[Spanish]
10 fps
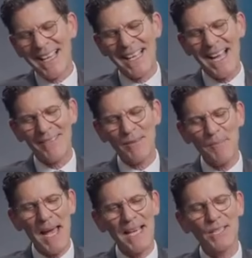Sí, tienes
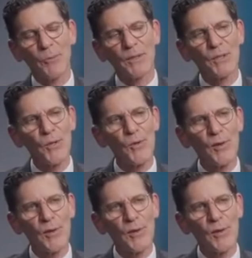que aprobarlo con dos